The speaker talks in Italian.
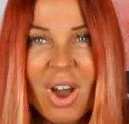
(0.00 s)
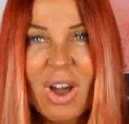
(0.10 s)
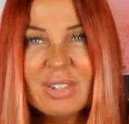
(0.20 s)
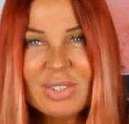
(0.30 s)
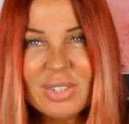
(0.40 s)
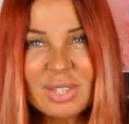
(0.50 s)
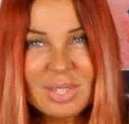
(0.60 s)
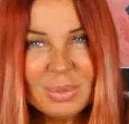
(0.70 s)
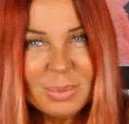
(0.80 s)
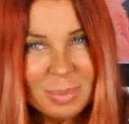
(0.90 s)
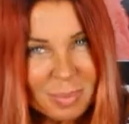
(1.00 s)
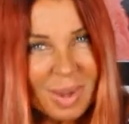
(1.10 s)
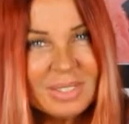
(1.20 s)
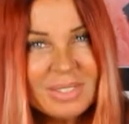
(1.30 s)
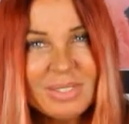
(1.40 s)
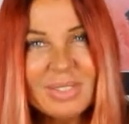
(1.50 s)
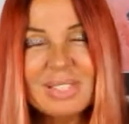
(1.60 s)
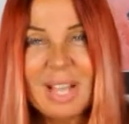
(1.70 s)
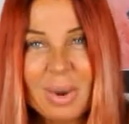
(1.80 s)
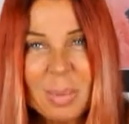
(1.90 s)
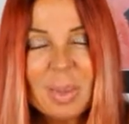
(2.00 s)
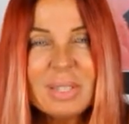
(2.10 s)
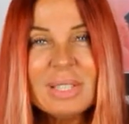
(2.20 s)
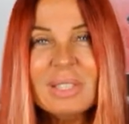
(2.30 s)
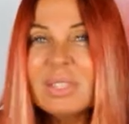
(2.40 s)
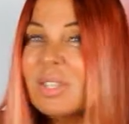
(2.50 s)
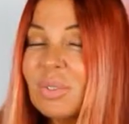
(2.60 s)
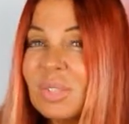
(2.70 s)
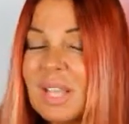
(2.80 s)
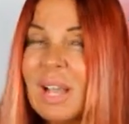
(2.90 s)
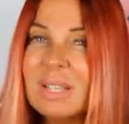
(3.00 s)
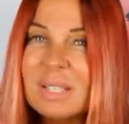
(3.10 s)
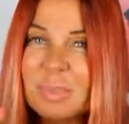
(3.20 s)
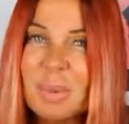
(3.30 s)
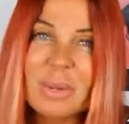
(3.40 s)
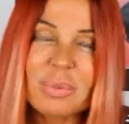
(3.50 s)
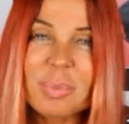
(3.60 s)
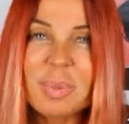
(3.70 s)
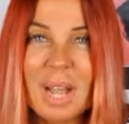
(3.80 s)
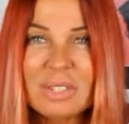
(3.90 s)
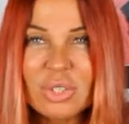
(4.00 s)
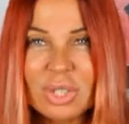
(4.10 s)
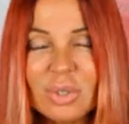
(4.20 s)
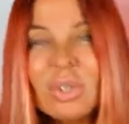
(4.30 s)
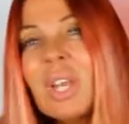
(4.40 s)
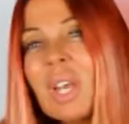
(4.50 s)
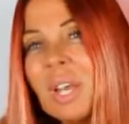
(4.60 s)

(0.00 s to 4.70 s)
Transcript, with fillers: Oggi un po' di novità, un po' di, di novità che spero vi piacciano.